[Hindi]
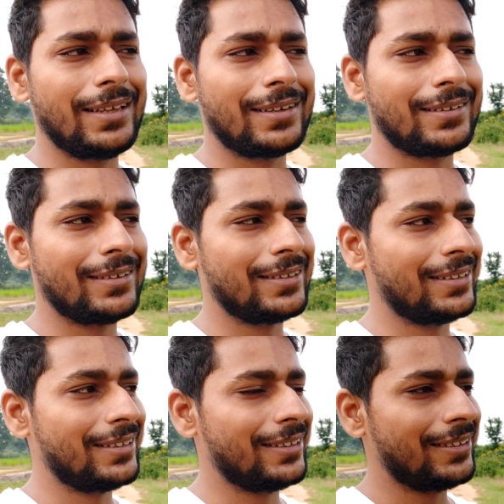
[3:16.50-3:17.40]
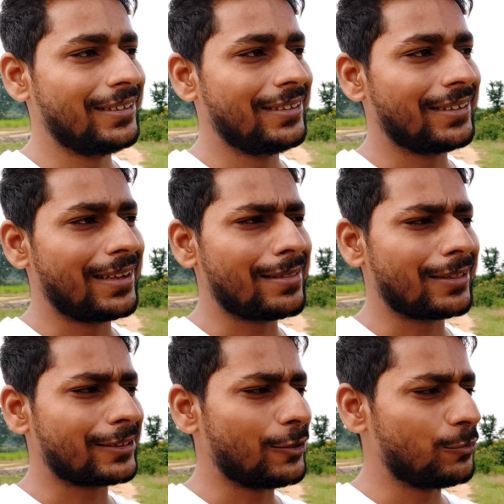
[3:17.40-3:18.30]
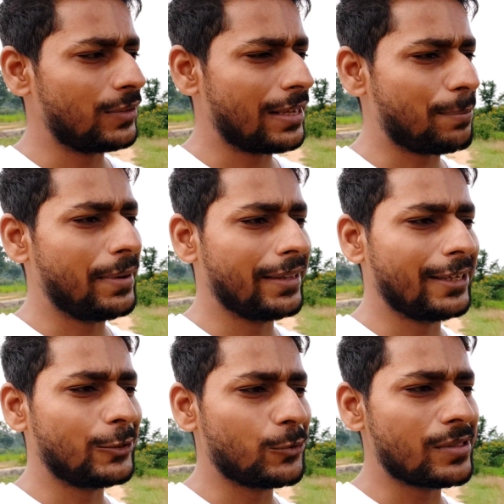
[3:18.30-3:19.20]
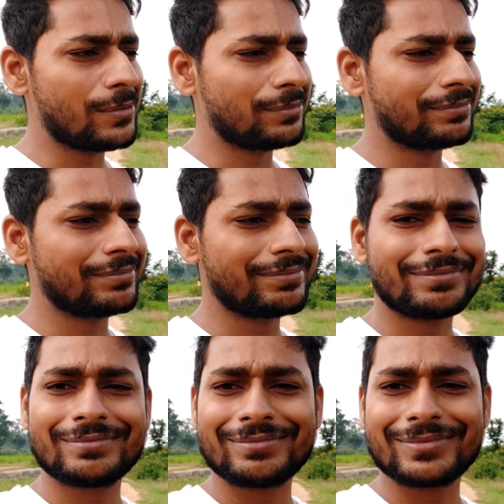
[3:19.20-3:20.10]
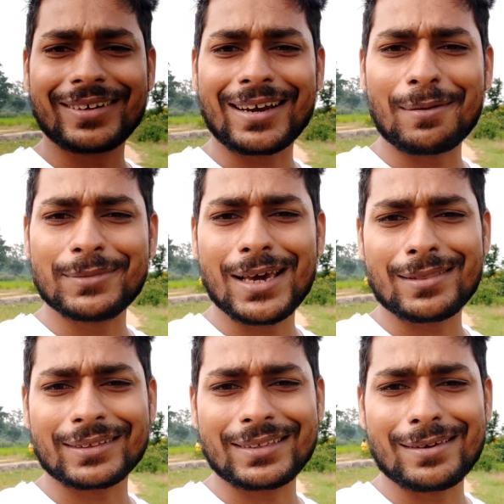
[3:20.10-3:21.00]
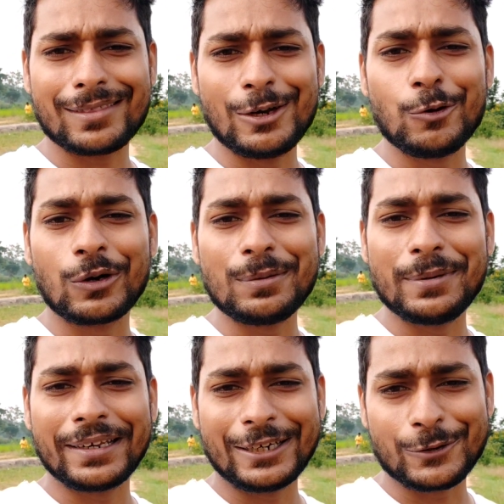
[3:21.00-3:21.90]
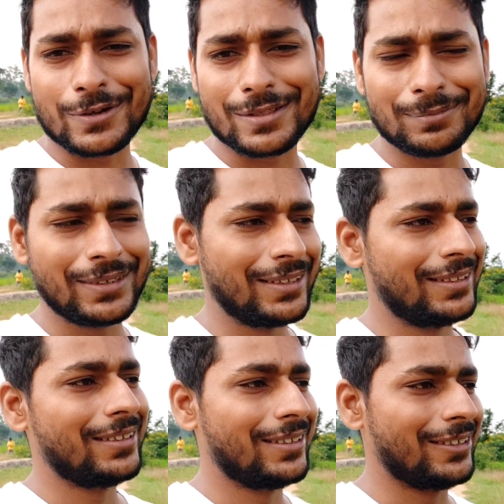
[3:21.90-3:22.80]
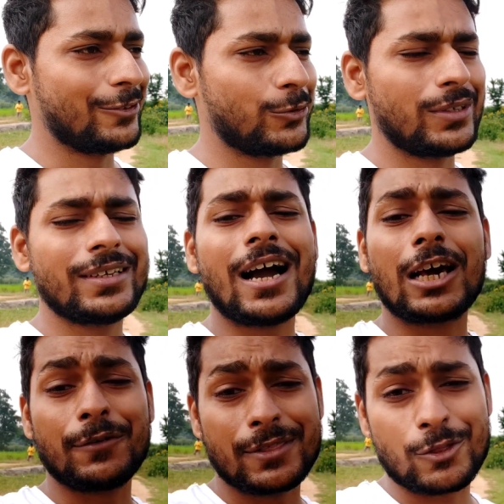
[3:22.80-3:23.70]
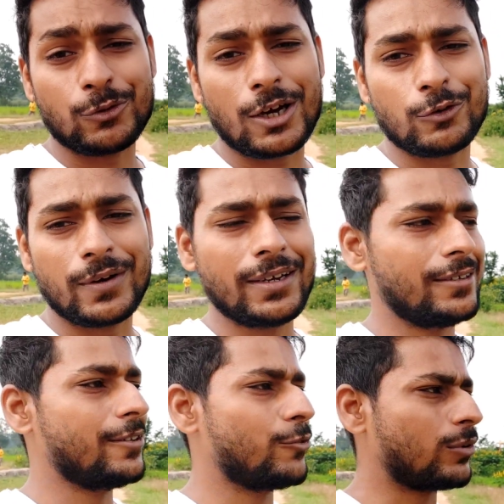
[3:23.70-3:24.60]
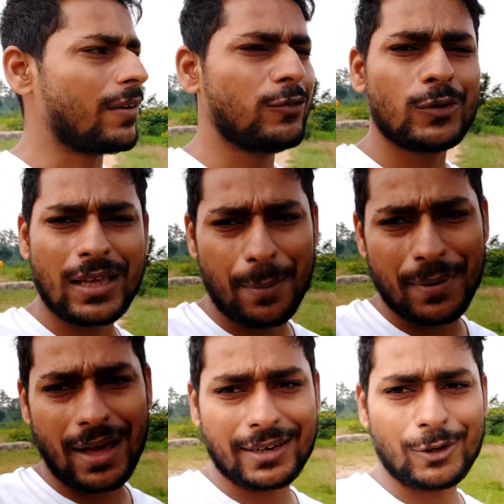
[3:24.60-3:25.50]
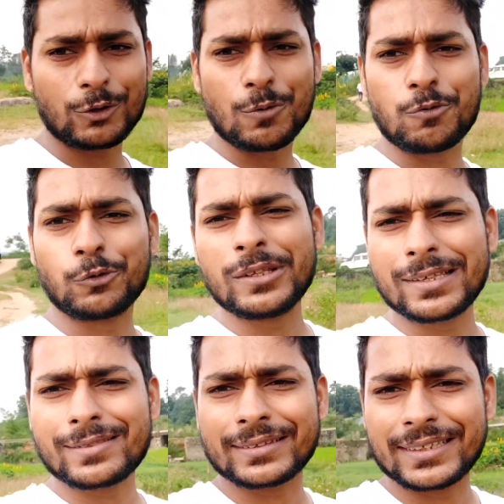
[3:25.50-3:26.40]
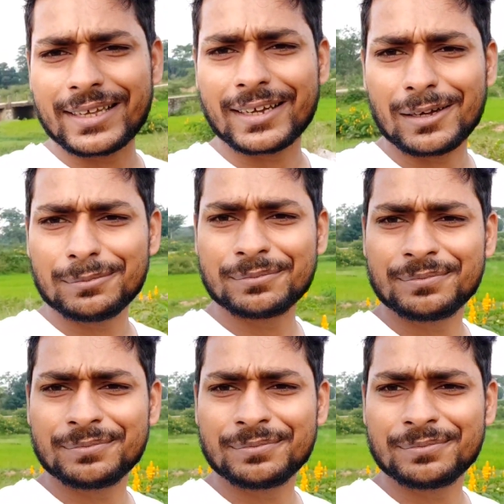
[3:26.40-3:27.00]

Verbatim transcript: एक कह सकता हूँ कि एक मेडिकल टूरिज़्म का नाम दिया जा सकता है इसे लोकल मेडिकल टूरिज्म जो कि आयुर्वेद से जुड़ा हुआ है तो काफ़ी लोग यहाँ पे आ रहे हैं और खूबसूरती देख सकते हैं यहाँ का